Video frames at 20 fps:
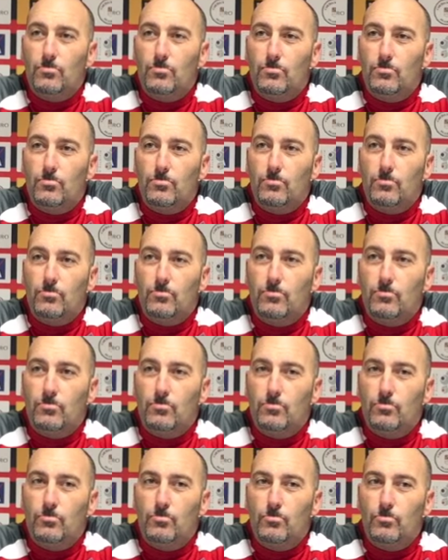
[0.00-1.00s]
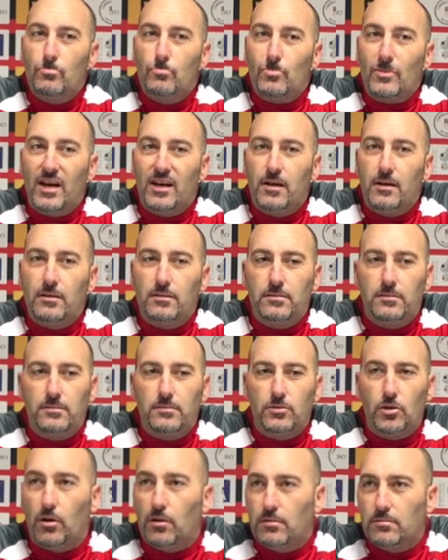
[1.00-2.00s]
facile, no?
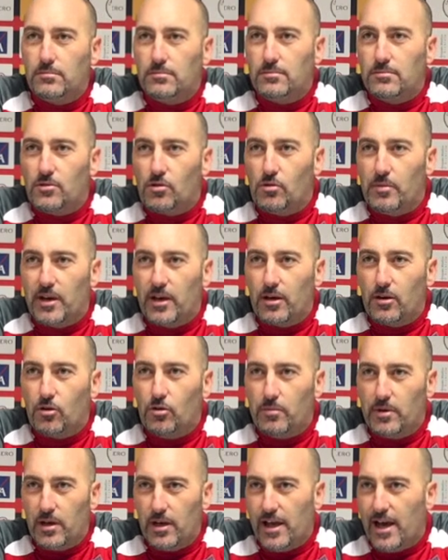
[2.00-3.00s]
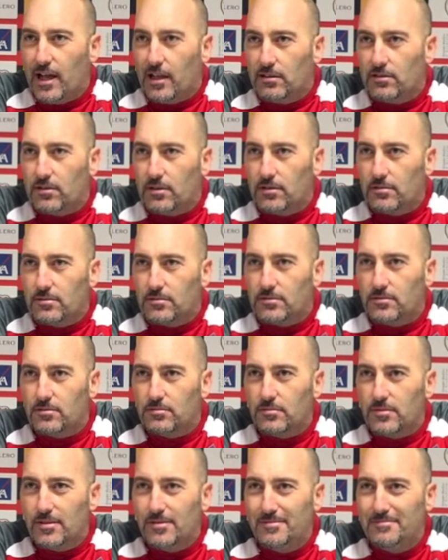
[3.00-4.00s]
No, come, come le altre,
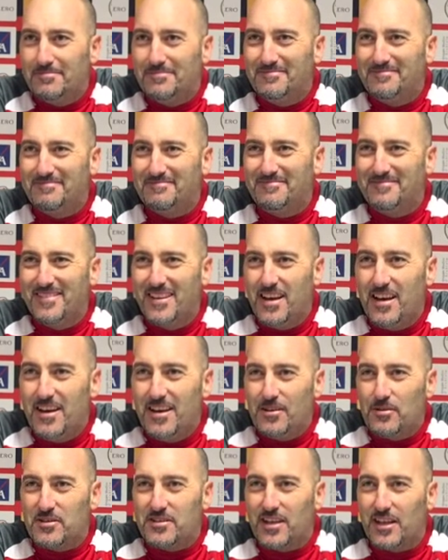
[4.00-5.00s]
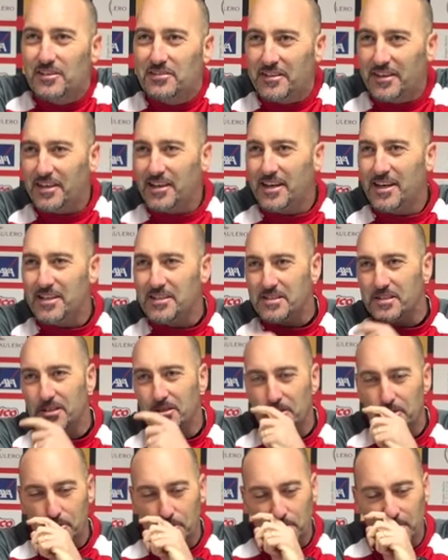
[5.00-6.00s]
insomma. Questa alternanza di
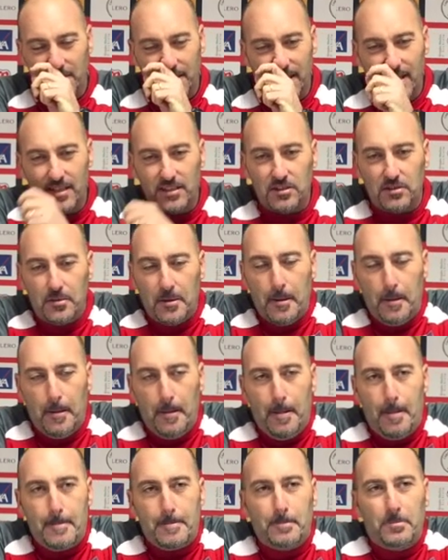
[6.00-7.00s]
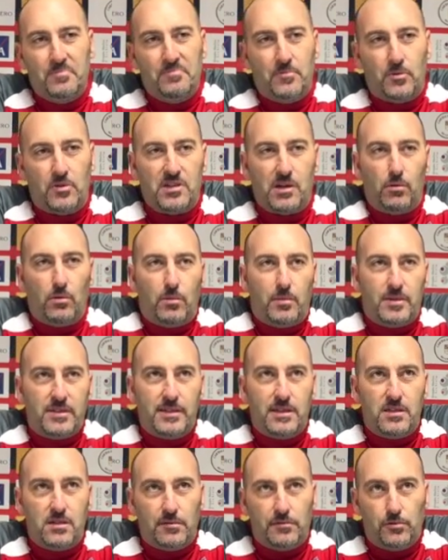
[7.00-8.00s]
risultati. Siamo
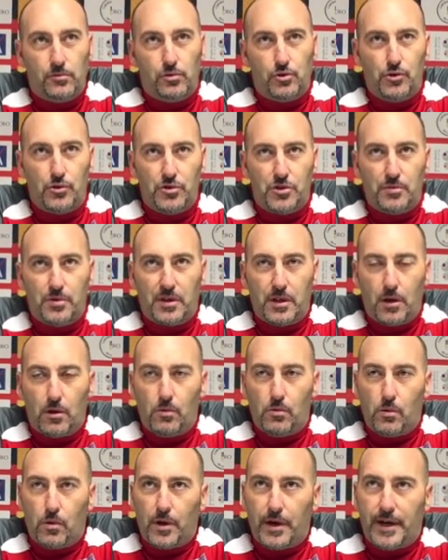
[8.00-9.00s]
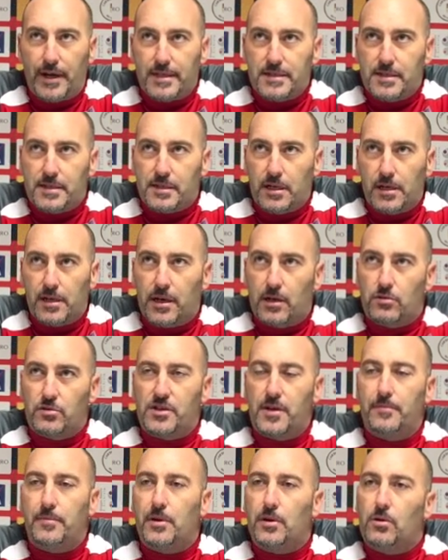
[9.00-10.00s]
abbastanza fiduciosi perché comunque i ragazzi si allenano
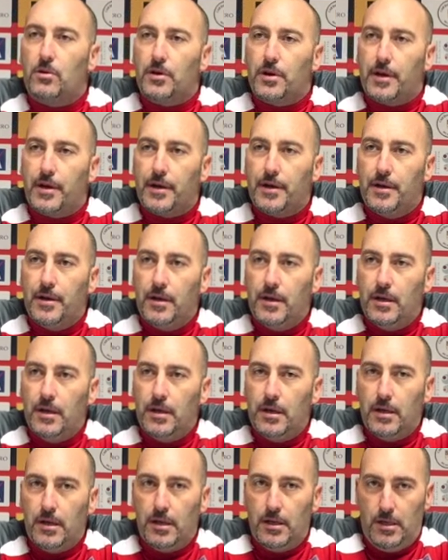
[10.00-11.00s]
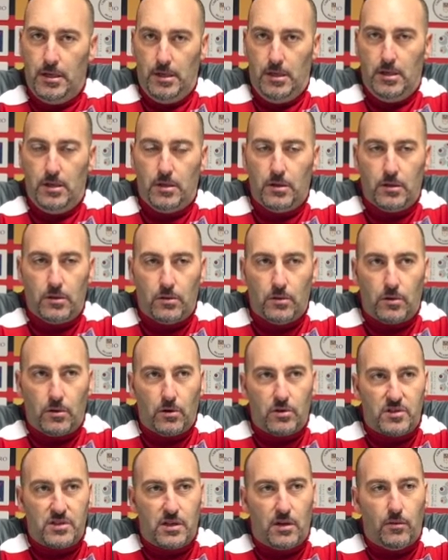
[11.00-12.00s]
sempre con, con
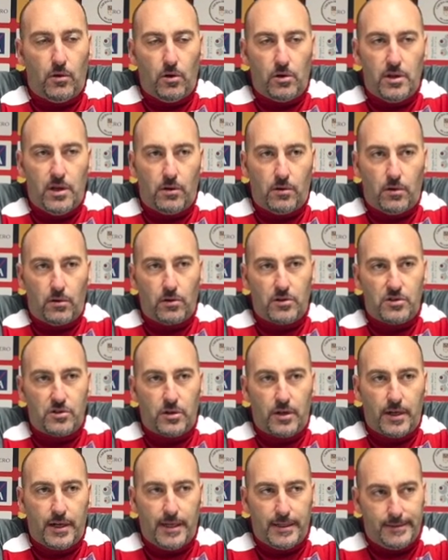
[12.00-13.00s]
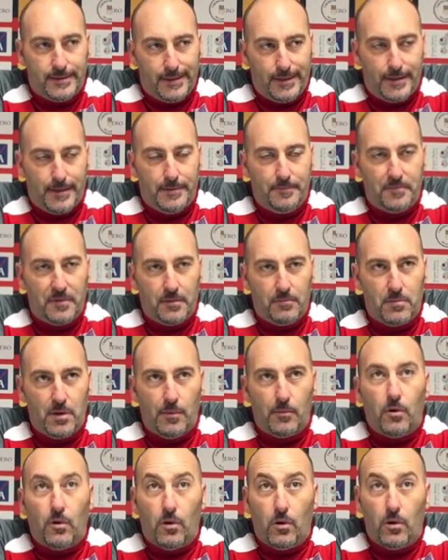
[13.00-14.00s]
grossa voglia, con grosso carattere.
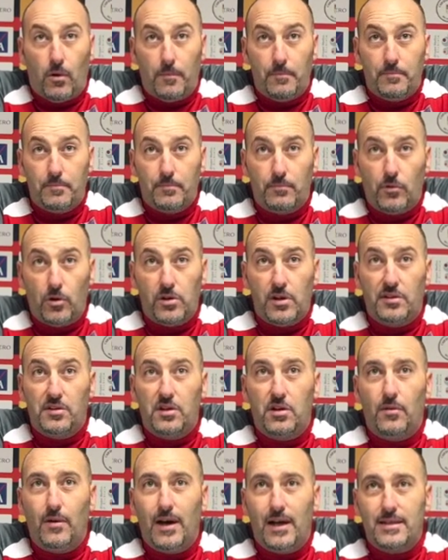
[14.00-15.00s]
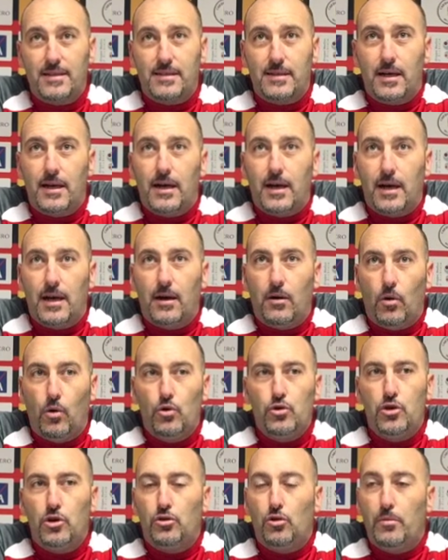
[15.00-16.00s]
Abbiamo voglia di rivalsa
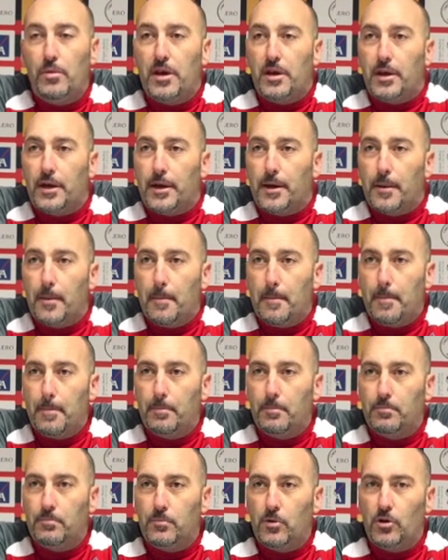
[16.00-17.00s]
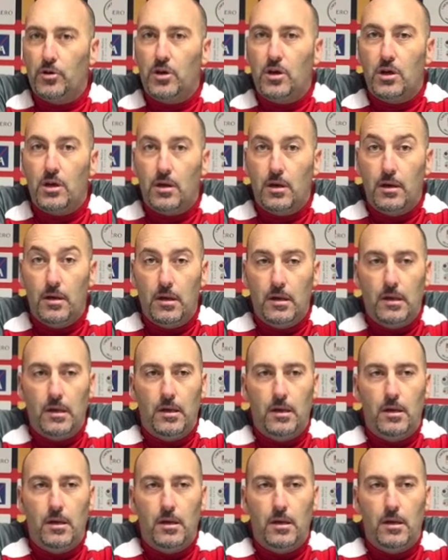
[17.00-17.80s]
ogni domenica. Poi